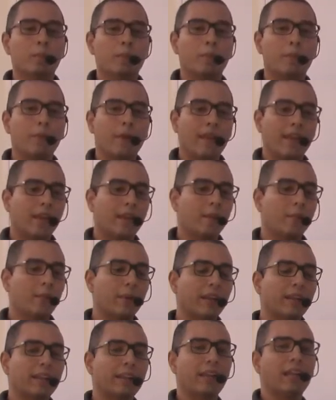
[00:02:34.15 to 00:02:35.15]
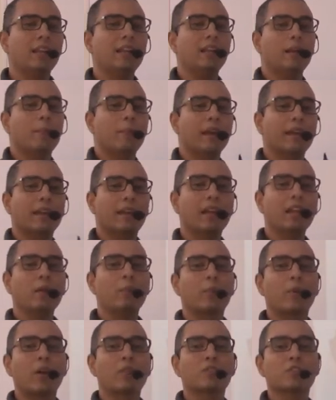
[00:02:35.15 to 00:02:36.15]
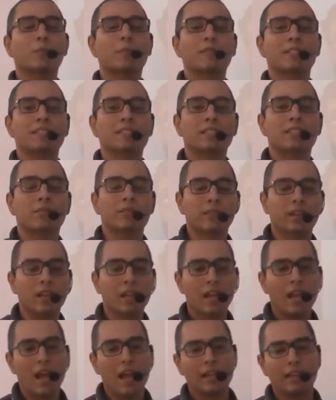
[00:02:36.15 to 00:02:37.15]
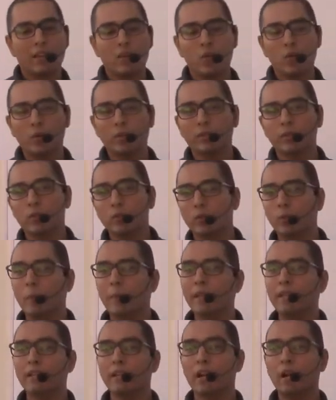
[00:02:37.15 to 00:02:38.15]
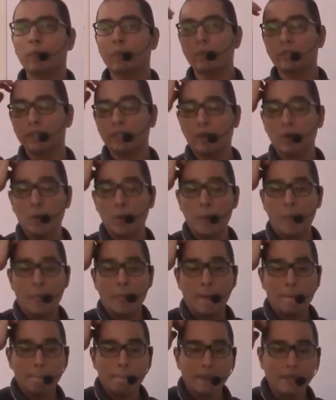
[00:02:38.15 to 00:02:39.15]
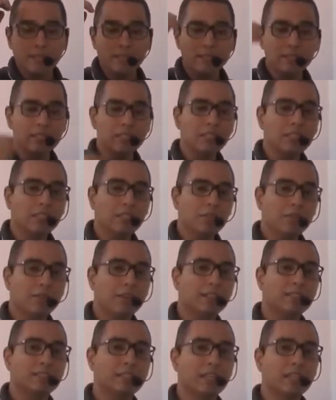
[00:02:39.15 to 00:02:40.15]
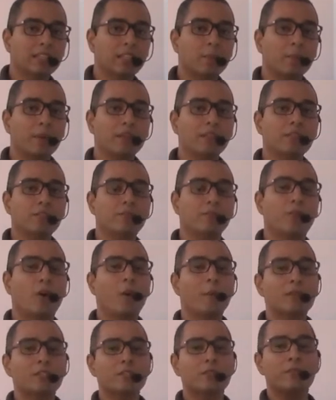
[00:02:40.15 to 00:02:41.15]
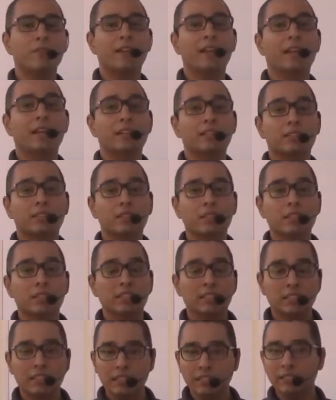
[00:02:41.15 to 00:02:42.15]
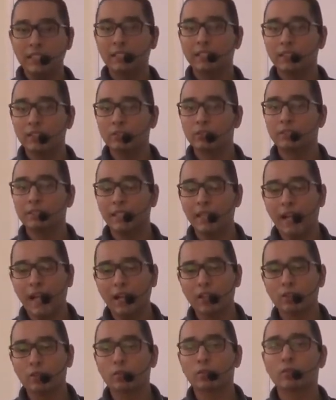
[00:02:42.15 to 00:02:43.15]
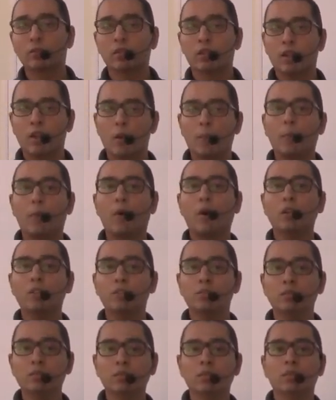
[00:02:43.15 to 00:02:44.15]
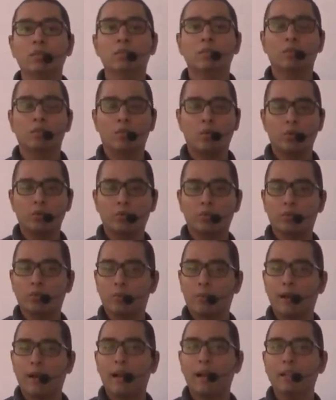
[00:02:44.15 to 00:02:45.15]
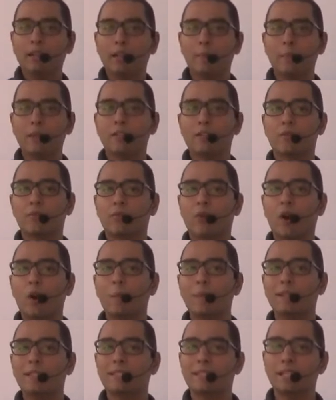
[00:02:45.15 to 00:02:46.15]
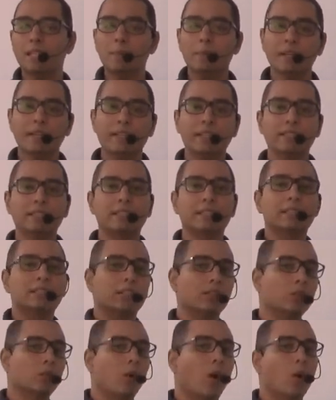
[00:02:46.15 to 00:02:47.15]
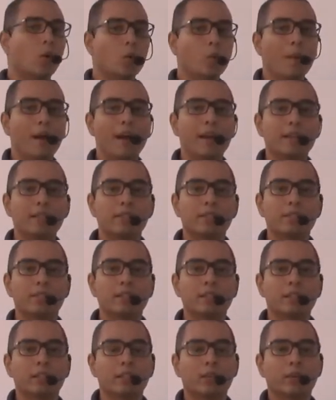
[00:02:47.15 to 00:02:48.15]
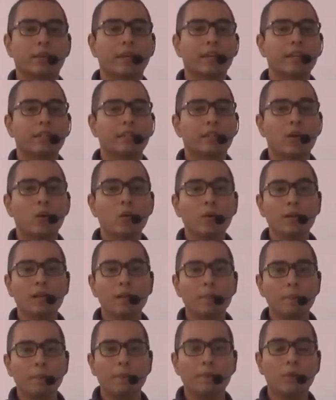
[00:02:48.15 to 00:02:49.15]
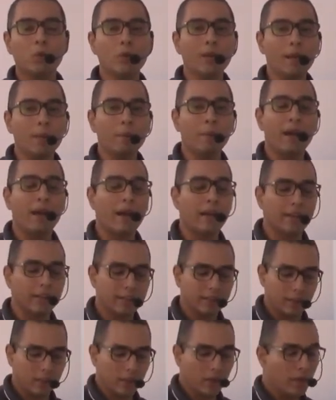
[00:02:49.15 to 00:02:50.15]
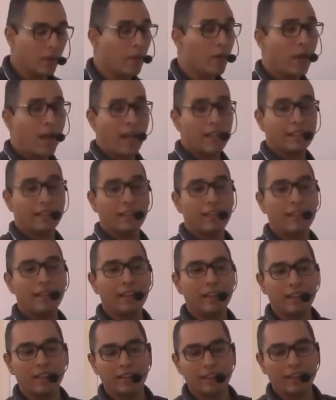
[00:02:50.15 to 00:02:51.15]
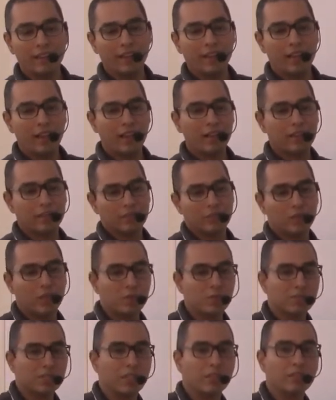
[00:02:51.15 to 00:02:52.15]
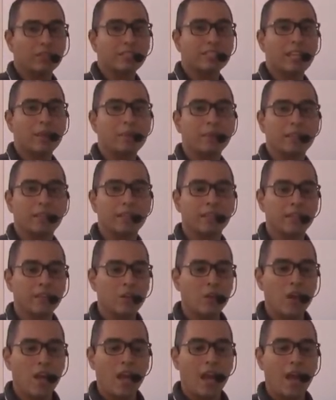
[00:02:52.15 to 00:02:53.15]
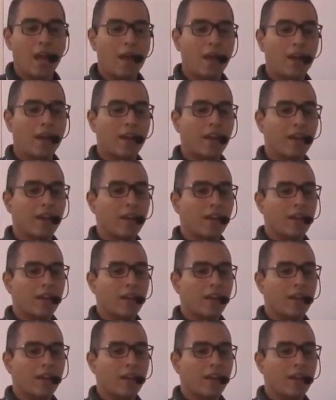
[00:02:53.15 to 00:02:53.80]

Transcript: é, para aquela, aquela prova específica. Aqui é um conteúdo bem amplo. Então pensem em fazer também de formas diferentes. Se está dando certo, eu posso continuar da mesma forma, mas sempre acrescentando algo mais, tá ok? Nunca, nunca parem, tá? Até eh, tem a, os administradores sabem que a,